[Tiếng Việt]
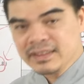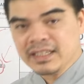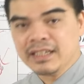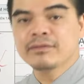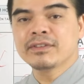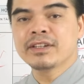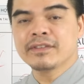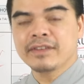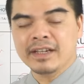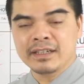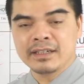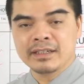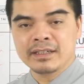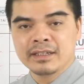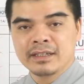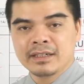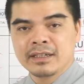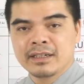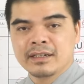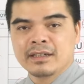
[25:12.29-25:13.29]
Vì vậy,
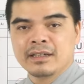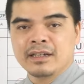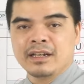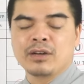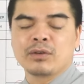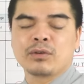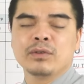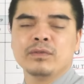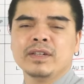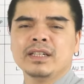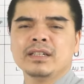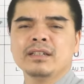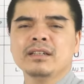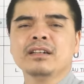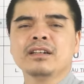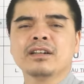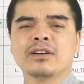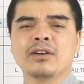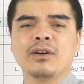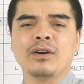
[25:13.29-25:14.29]
quý vị
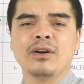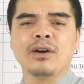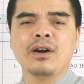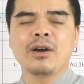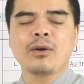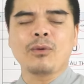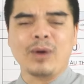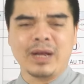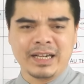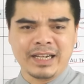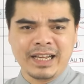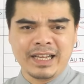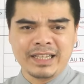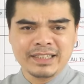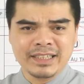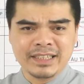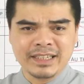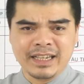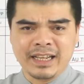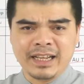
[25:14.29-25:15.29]
đừng có quản ngại
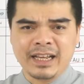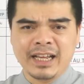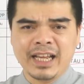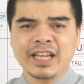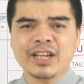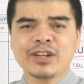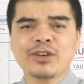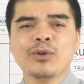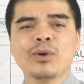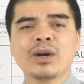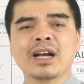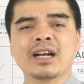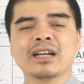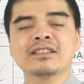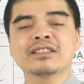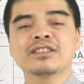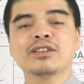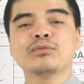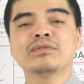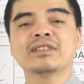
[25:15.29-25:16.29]
gì cả, hãy cố gắng
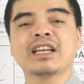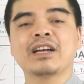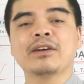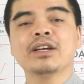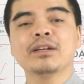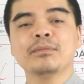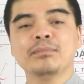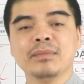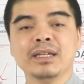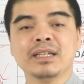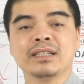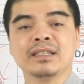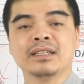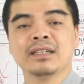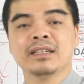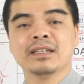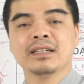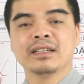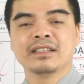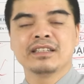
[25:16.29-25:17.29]
xông xáo hết mình
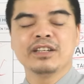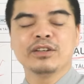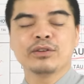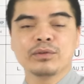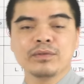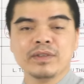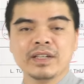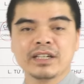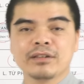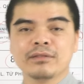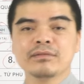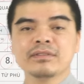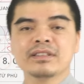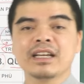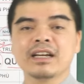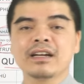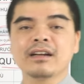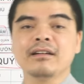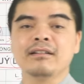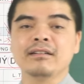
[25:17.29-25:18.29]
thì quý vị cũng
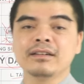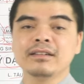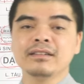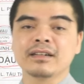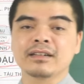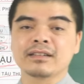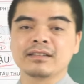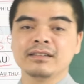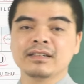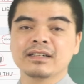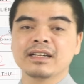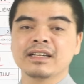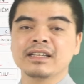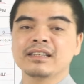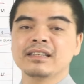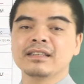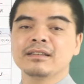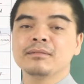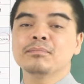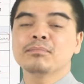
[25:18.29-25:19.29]
sẽ có được những cái
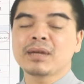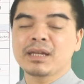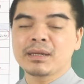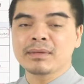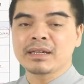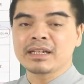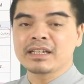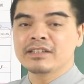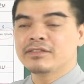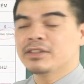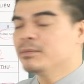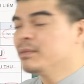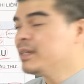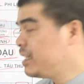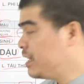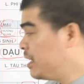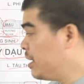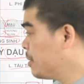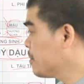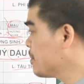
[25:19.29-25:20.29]
may mắn đến với
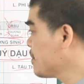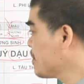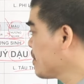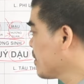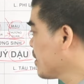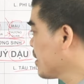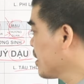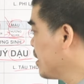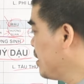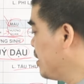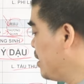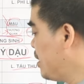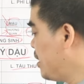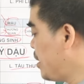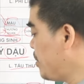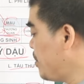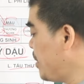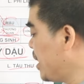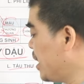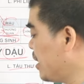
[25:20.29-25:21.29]
mình nhé.
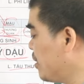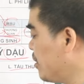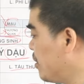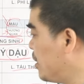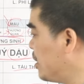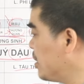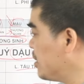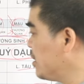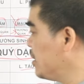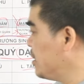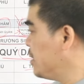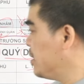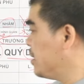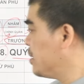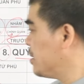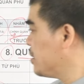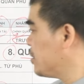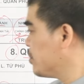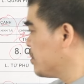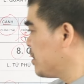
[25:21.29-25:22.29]
Bên cạnh đó
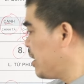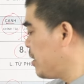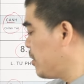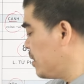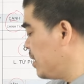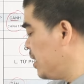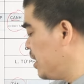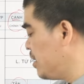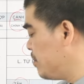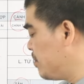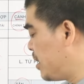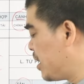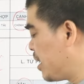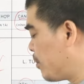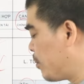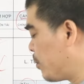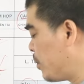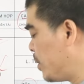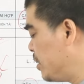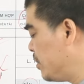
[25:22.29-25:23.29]
thì chúng ta có đinh mà
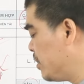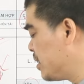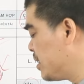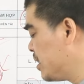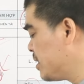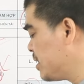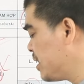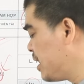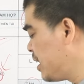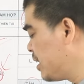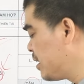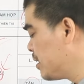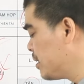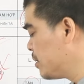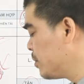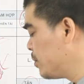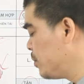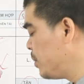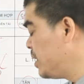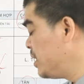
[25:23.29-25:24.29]
gặp quý nó là thất sát.
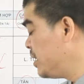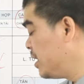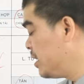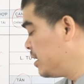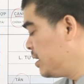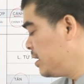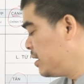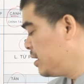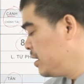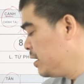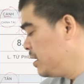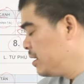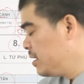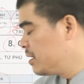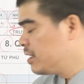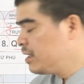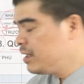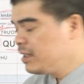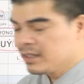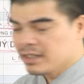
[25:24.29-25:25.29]
Tuy nhiên ấy,
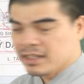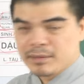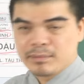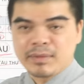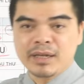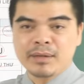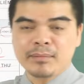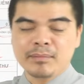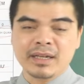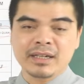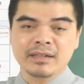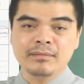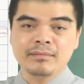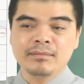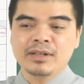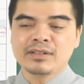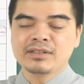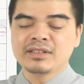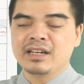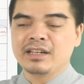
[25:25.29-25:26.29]
thì cái may mắn
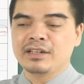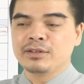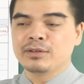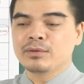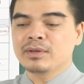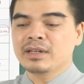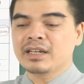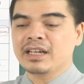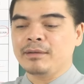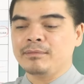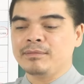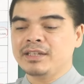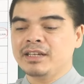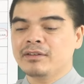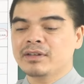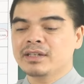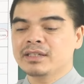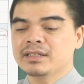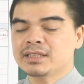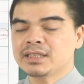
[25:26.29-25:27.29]
bao giờ nó cũng kèm
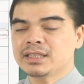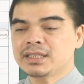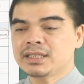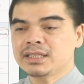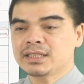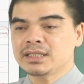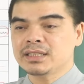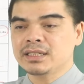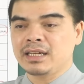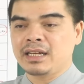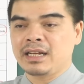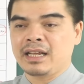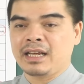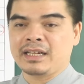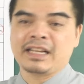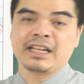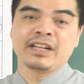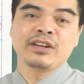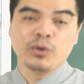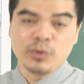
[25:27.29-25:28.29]
theo cái sự là
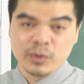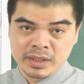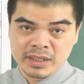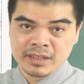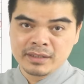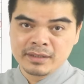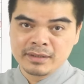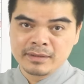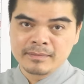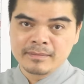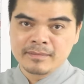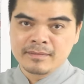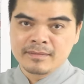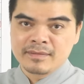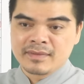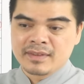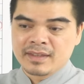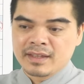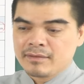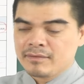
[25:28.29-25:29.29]
đánh đổi.
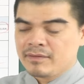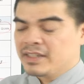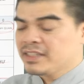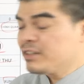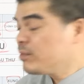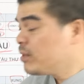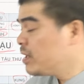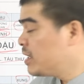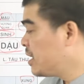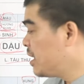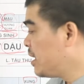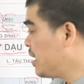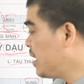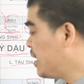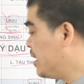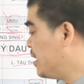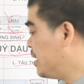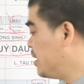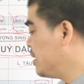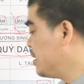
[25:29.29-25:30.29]
Và trong thời gian
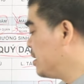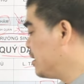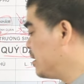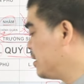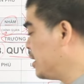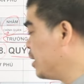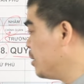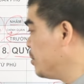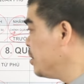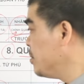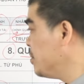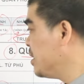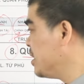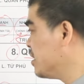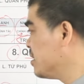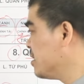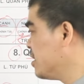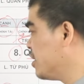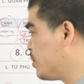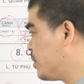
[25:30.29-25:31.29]
này, nếu như mà
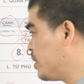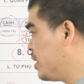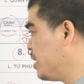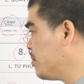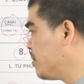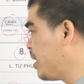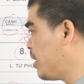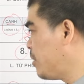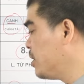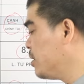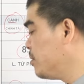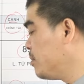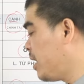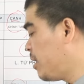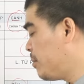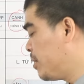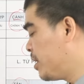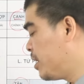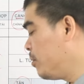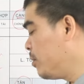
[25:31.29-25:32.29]
những người tuổi Đinh Mão nữ
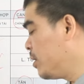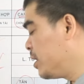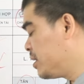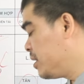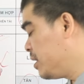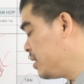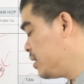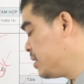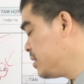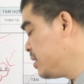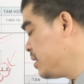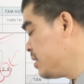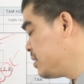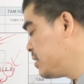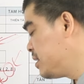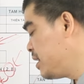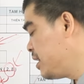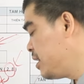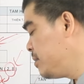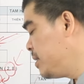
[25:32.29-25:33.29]
mạng mà không cẩn thận rất
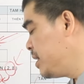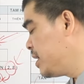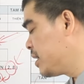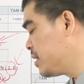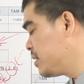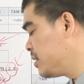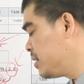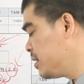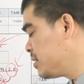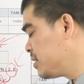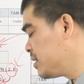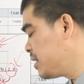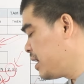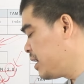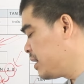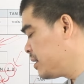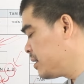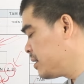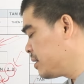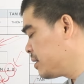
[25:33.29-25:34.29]
dễ bị cái thất
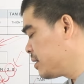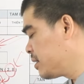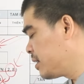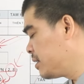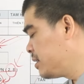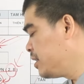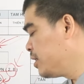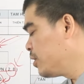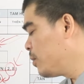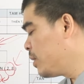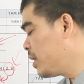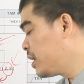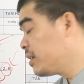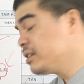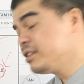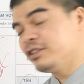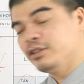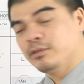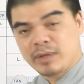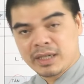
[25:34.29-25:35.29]
sát, cái thiên quan nó
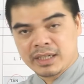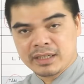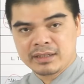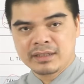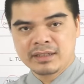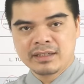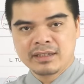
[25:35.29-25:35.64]
chiếu mệnh.